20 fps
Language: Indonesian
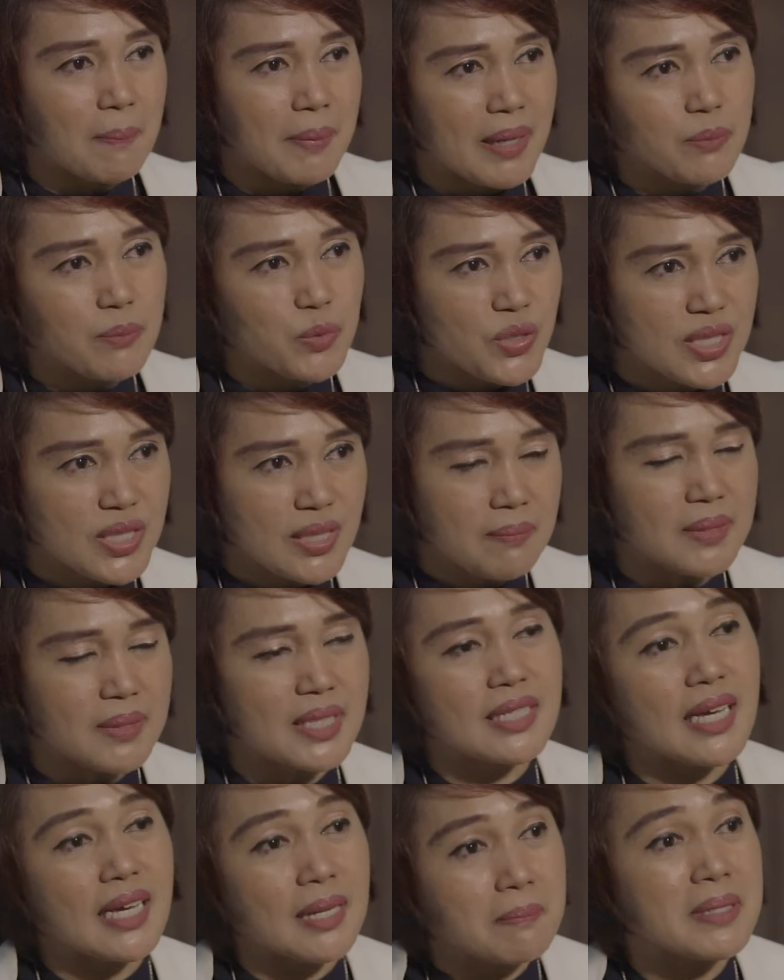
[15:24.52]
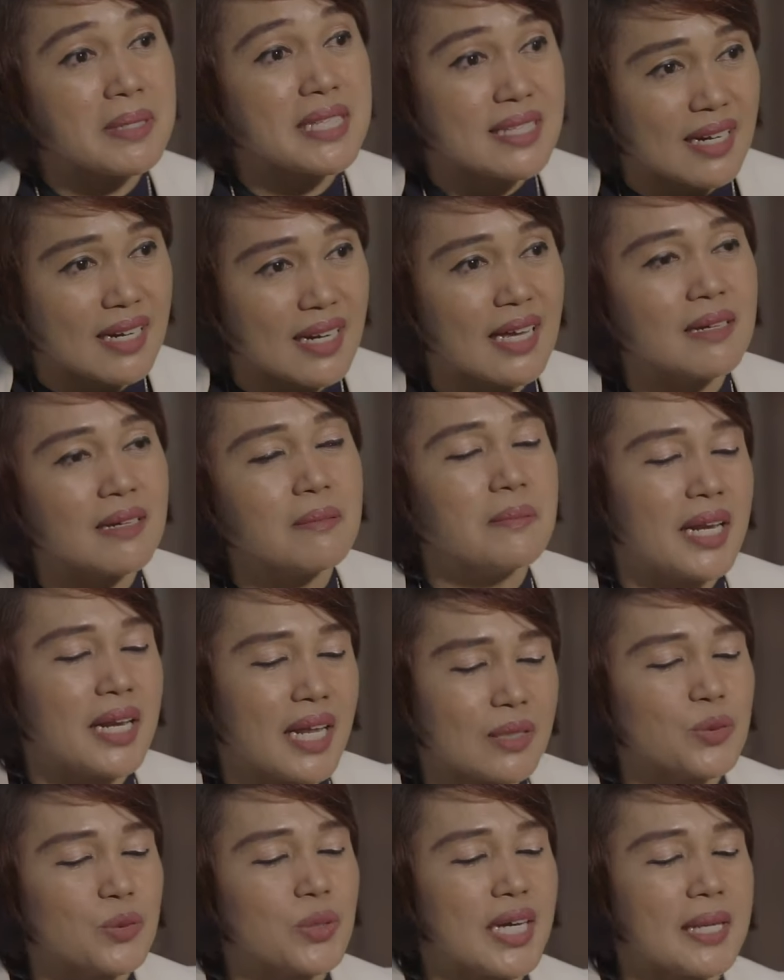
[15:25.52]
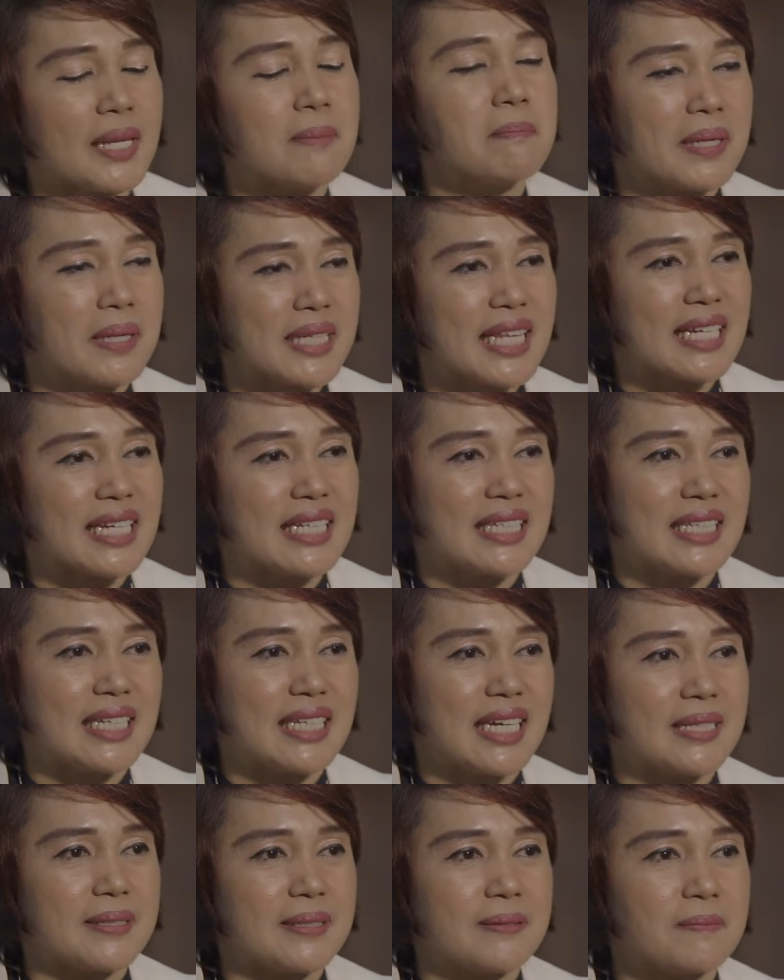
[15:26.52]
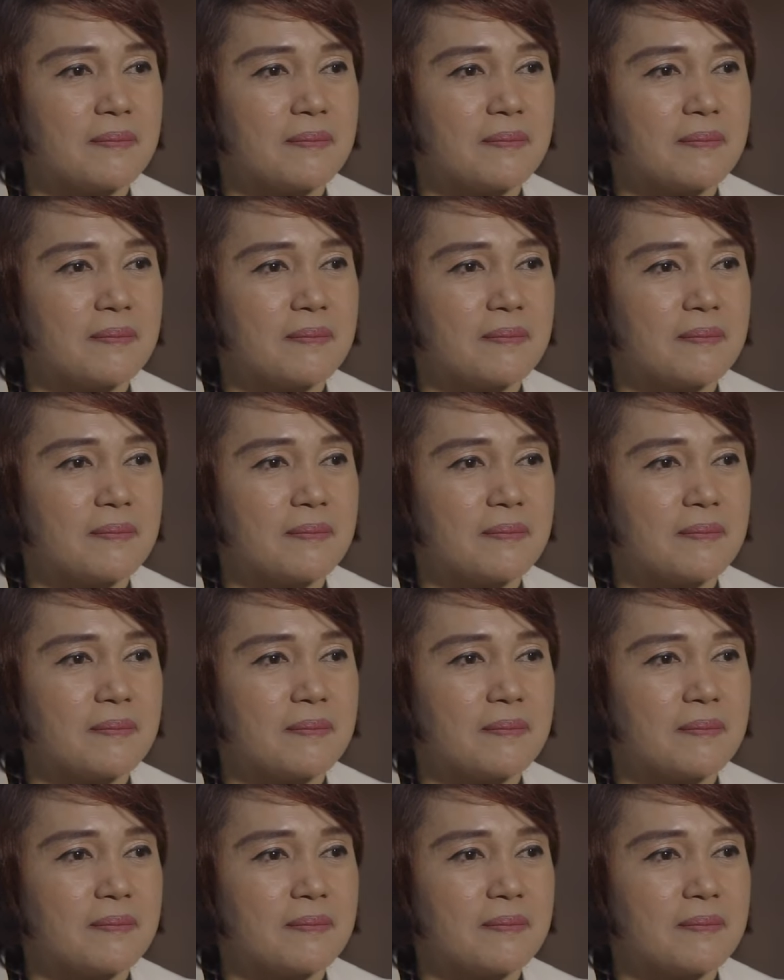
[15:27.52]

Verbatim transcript: pramusim dengan menjelang melakukan pertandingan.